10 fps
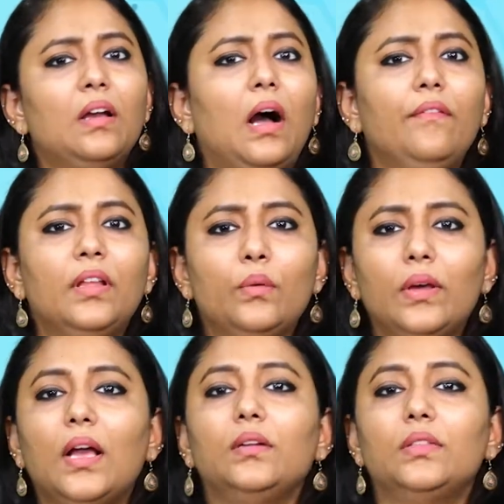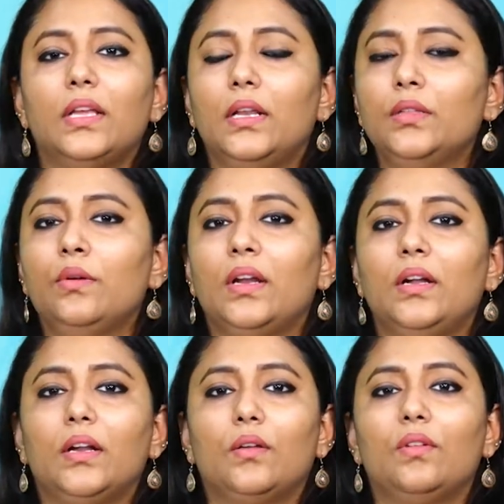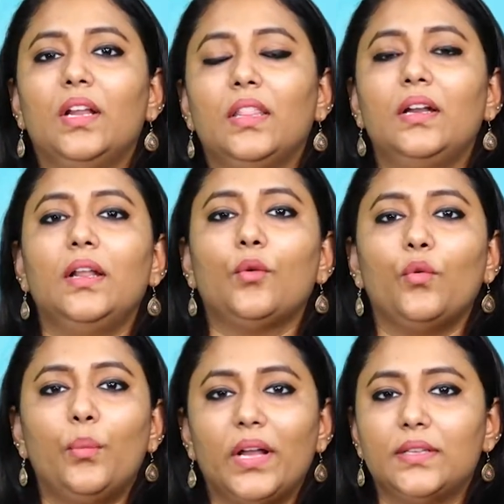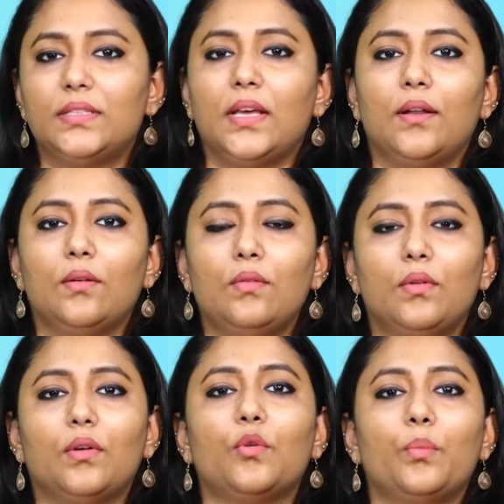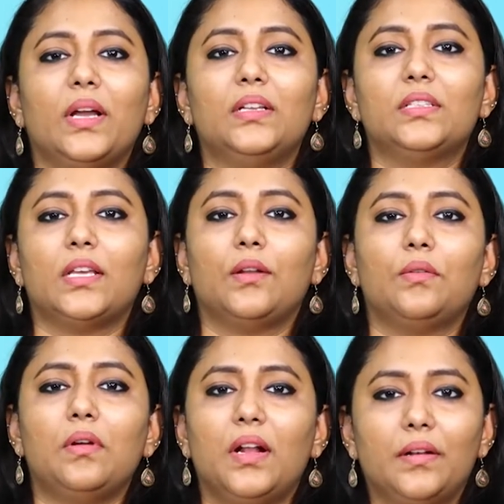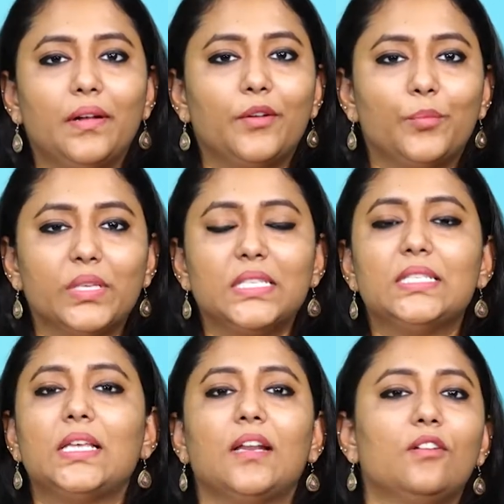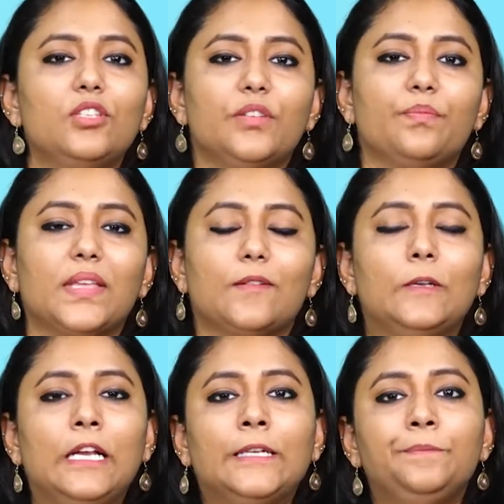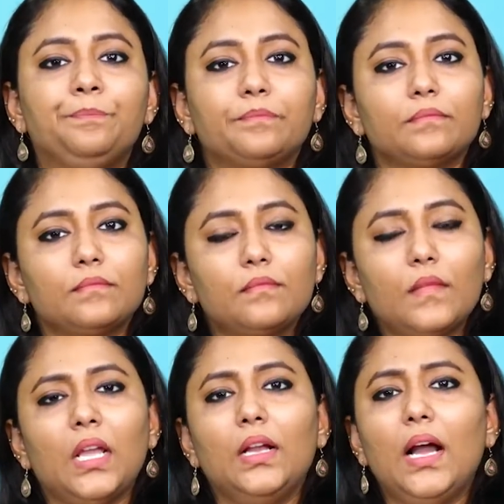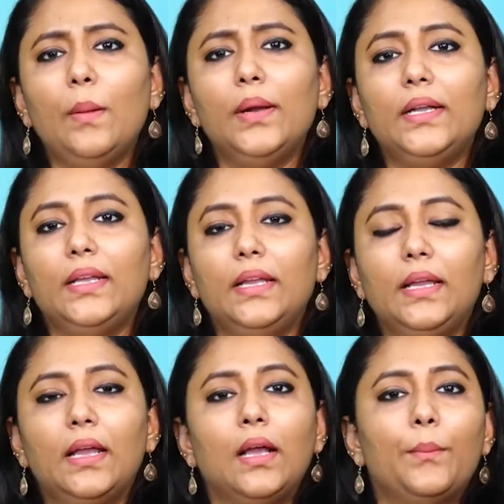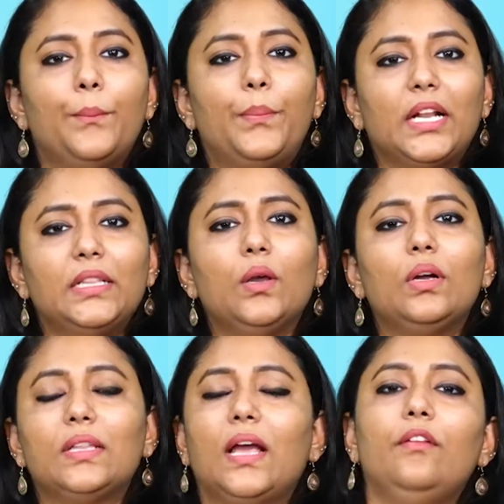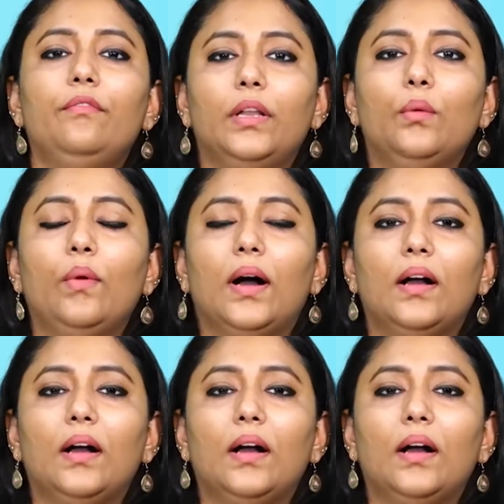ఆ విలువ నాకు తెలీదు అని అంటారు లేదంటే రూపాయి ఇస్తానో రెండు రూపాయలు ఇస్తానో హండ్రెడ్ రూపీస్ ఇస్తానో చెప్తారు కాబట్టి ప్రతి ఒక్క దాని విలువ